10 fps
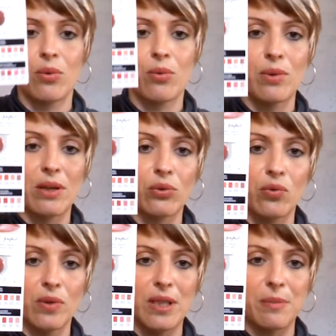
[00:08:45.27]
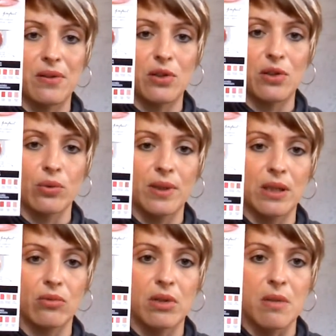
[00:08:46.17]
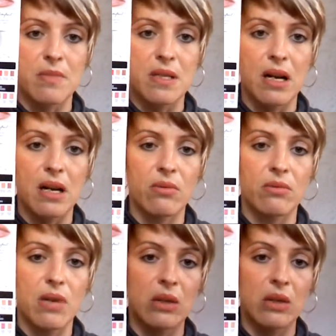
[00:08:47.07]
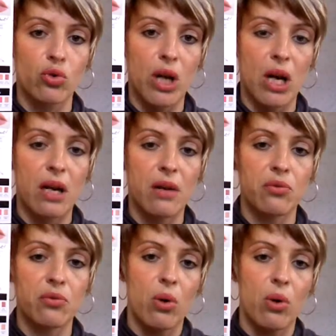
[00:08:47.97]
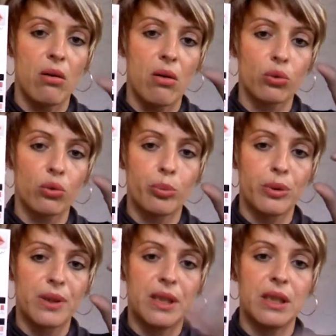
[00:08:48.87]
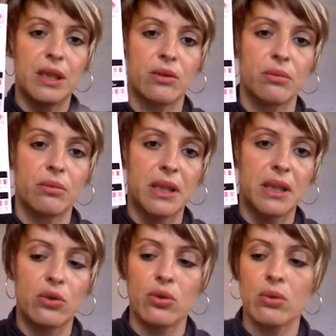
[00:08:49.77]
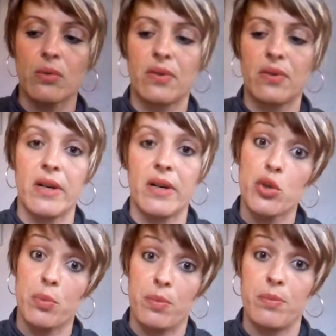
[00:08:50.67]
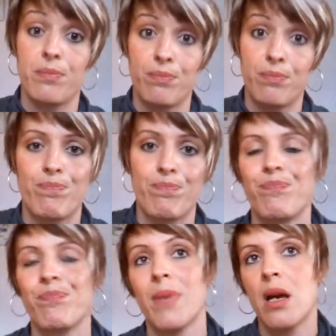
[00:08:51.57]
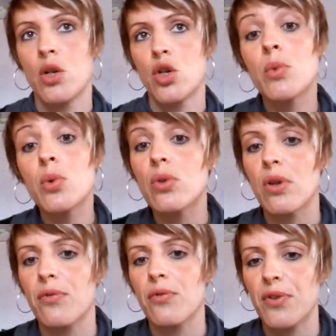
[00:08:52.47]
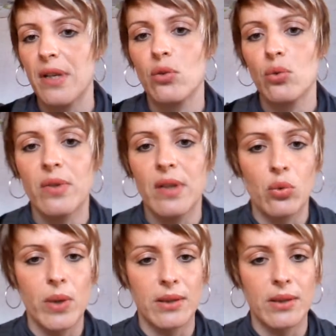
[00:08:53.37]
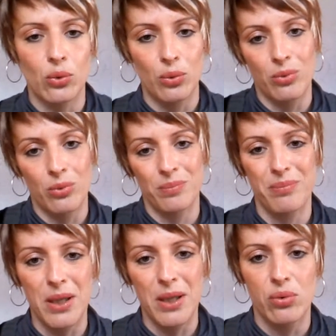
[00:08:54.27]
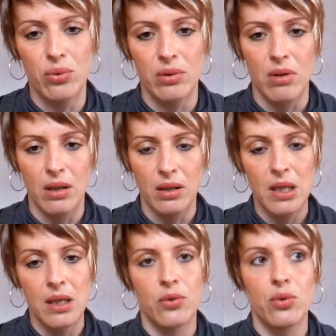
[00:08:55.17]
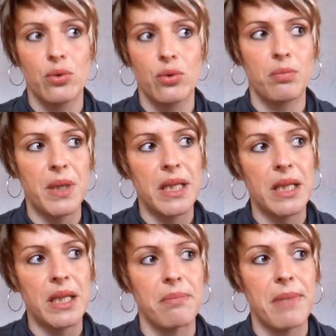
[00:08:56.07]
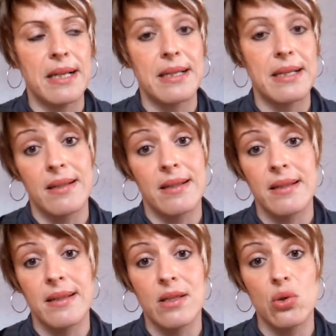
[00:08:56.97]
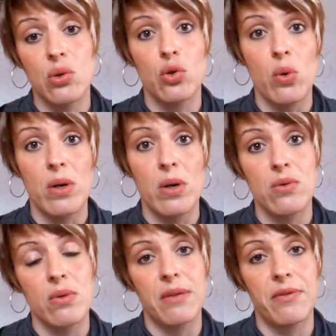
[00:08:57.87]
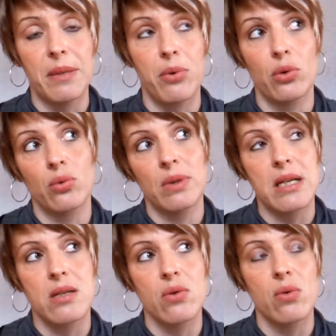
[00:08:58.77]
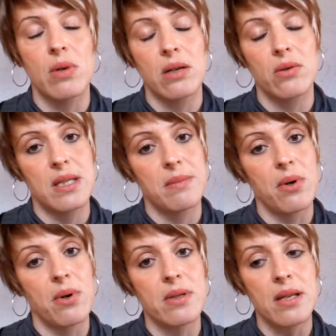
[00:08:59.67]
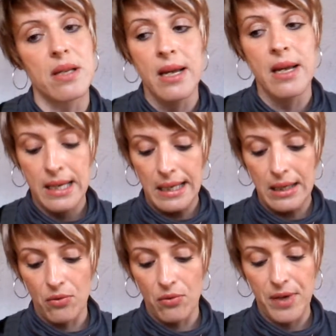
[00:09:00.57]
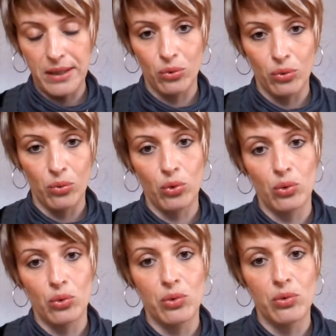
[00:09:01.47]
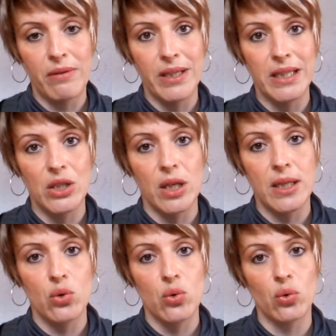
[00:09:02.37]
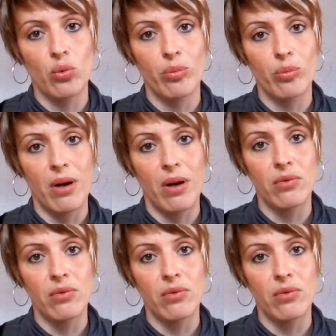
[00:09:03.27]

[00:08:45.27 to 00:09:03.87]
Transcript: voyez. On a souvent des petits échantillons comme ça et on a les rouges à lèvres ou alors en tout petit euh, miniature. Donc c'est vrai, je, me doute leur frustration, ça doit être euh, bon, pas cool quoi. De payer ben, 10 euros, 3 euros les frais de port, donc 13 euros la glossy box et qu'en fait on se retrouve avec déjà des